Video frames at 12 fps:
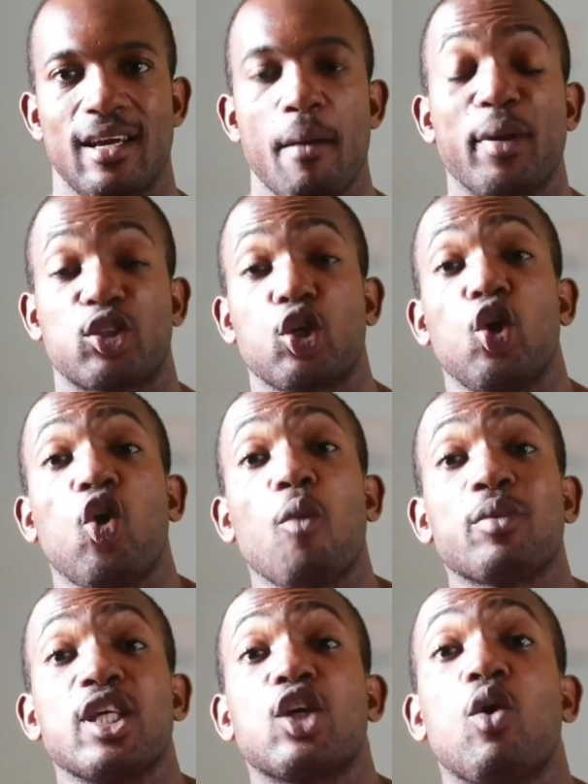Parce que
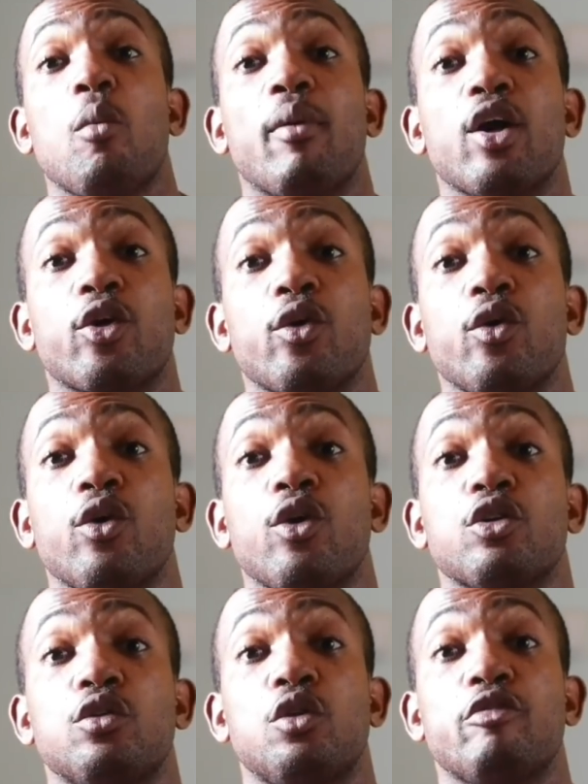l'homme qui comprend que
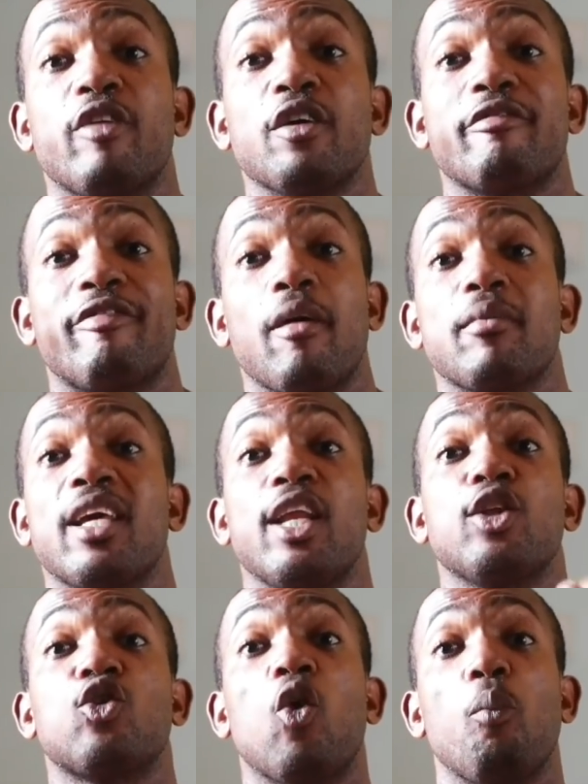devant une femme, il a
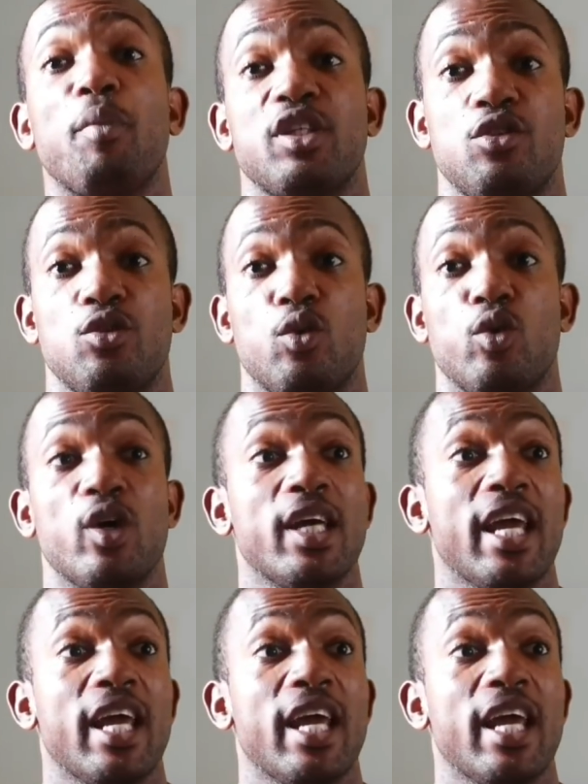une compétition.